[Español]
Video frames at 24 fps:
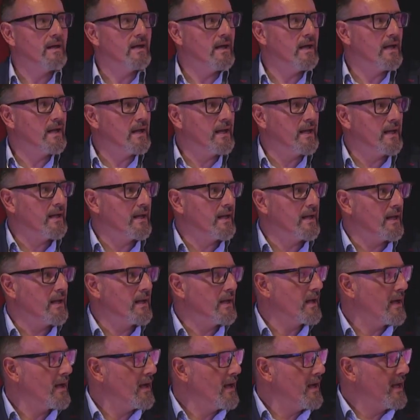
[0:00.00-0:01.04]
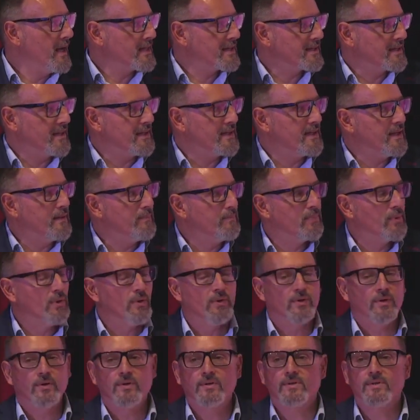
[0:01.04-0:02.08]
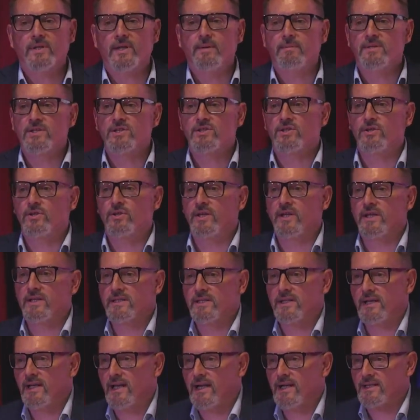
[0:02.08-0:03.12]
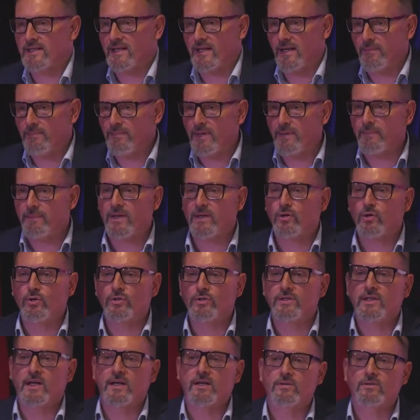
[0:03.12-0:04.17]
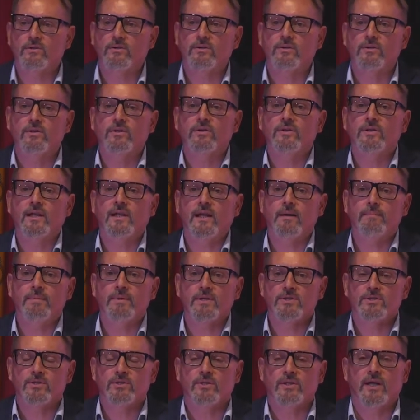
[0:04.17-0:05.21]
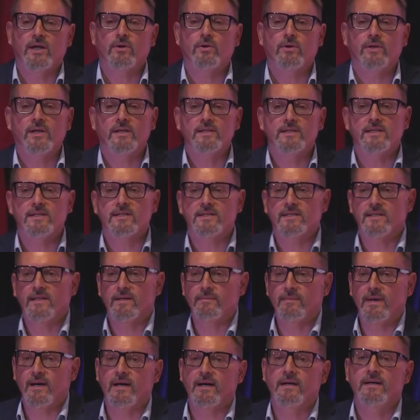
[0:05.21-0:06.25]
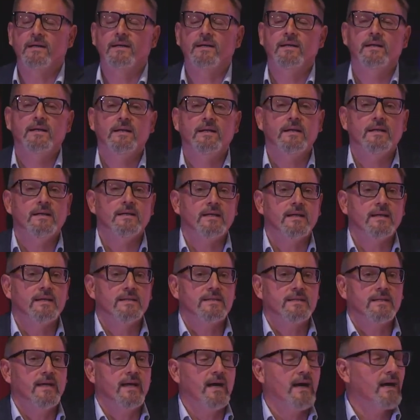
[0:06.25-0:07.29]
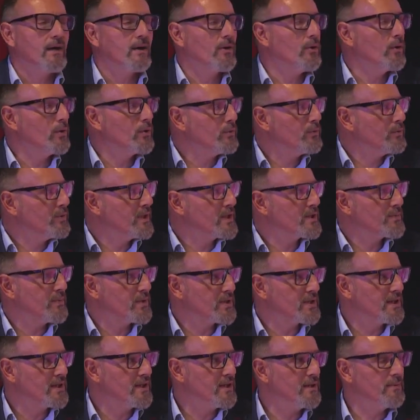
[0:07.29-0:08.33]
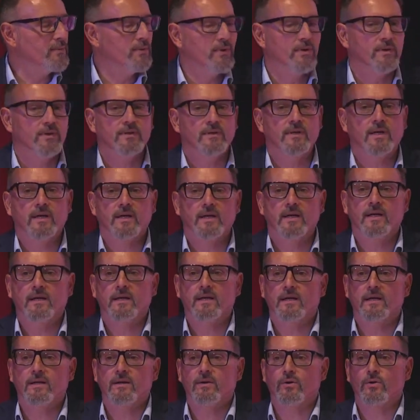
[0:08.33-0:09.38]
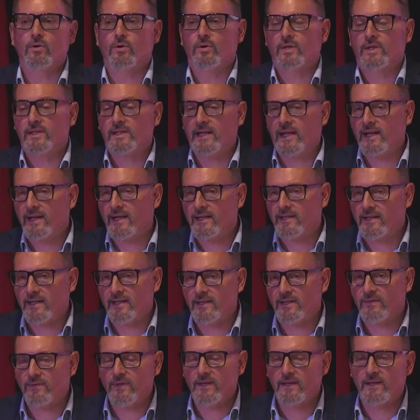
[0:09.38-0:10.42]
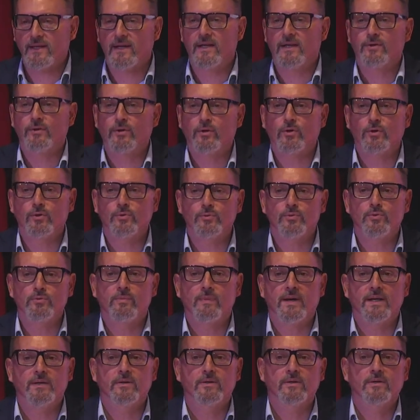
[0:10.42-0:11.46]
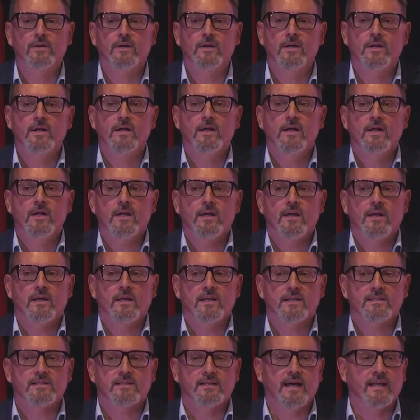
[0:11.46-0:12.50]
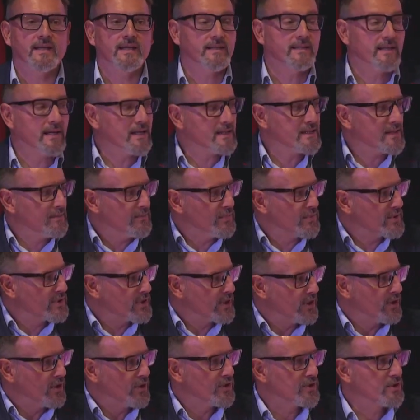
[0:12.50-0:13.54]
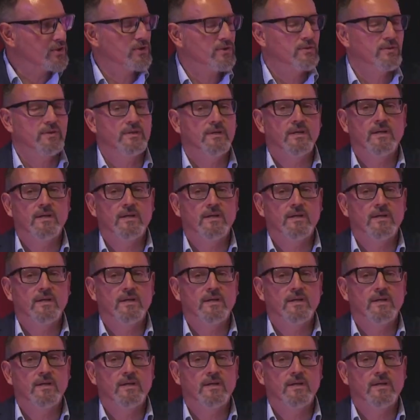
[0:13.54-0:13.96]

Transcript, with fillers: Eh, este tipo de visiones en las que el primer contacto de la persona con el sistema eh, sea con un dispositivo eh, o con inteligencia artificial, no con un humano, está detrás de muchos